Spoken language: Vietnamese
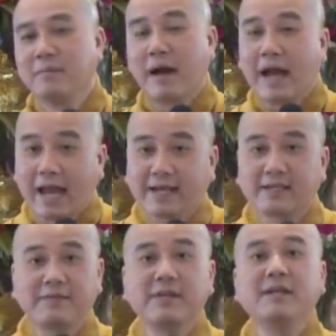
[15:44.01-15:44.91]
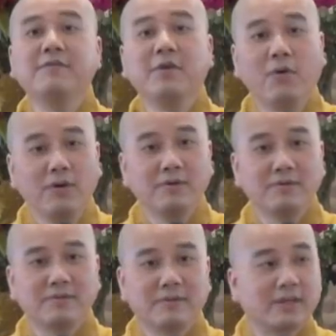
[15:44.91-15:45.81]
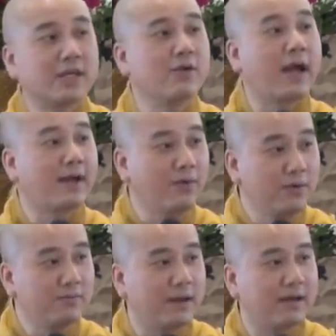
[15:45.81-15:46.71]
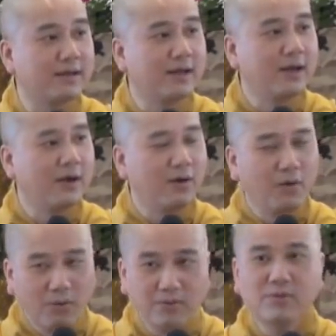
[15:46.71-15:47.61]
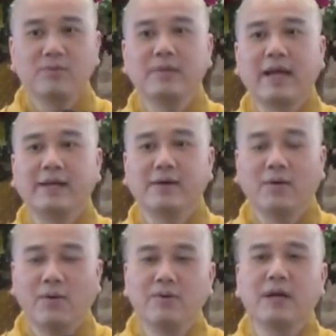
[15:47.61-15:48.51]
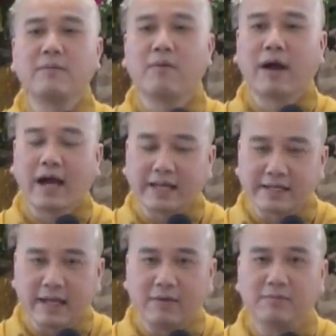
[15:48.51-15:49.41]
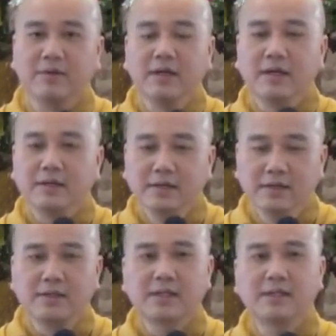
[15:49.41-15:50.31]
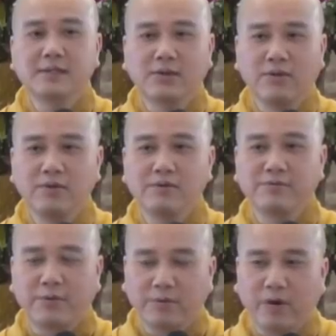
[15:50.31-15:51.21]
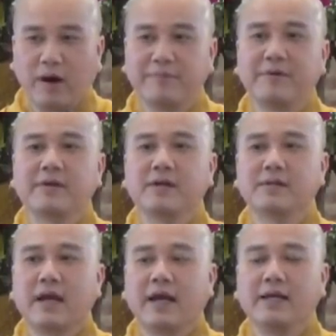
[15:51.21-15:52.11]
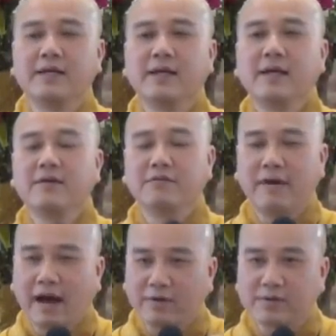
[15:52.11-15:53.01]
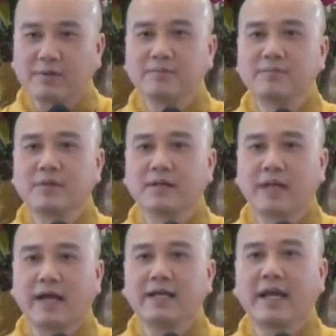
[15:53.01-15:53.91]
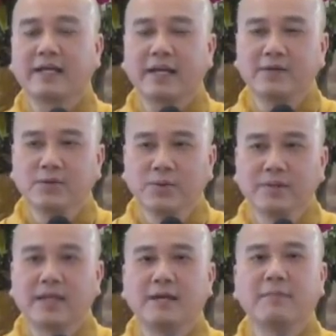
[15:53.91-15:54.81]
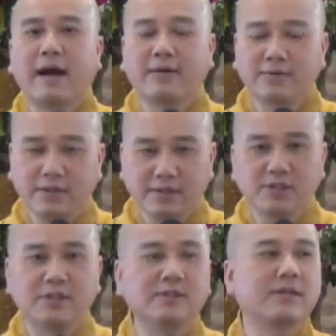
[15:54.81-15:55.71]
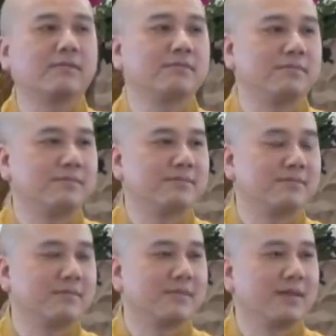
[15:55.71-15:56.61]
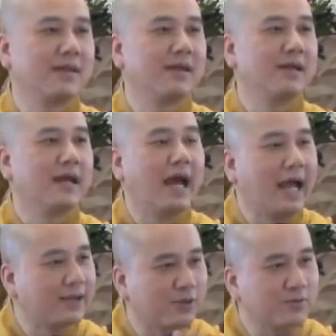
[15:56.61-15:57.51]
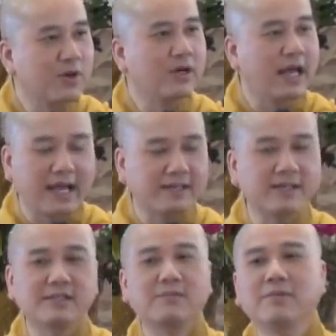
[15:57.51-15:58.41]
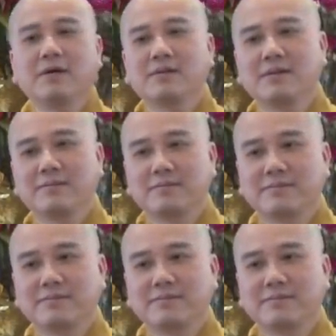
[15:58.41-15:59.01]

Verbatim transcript: mà ăn thì phải đi với uống thì kêu ăn uống mà uống cũng vậy uống là một hành động đưa cái thức uống phù hợp với cơ thể vào trong cơ thể này để nuôi tế bào giữ sự sống ai cũng nói ăn để sống hết á